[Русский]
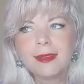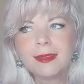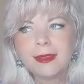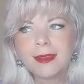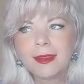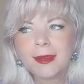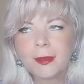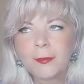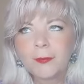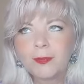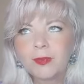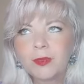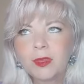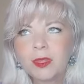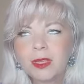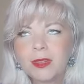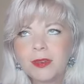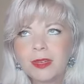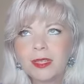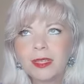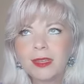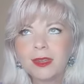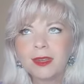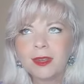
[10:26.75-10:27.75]
э,
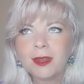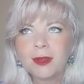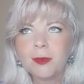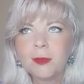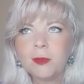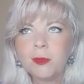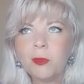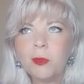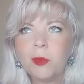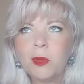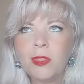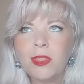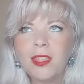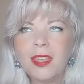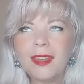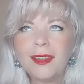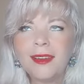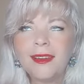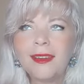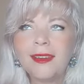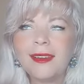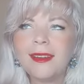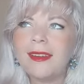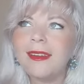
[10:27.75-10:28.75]
давай так,
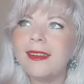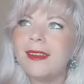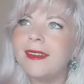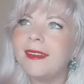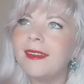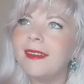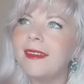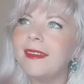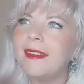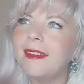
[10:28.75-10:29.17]
много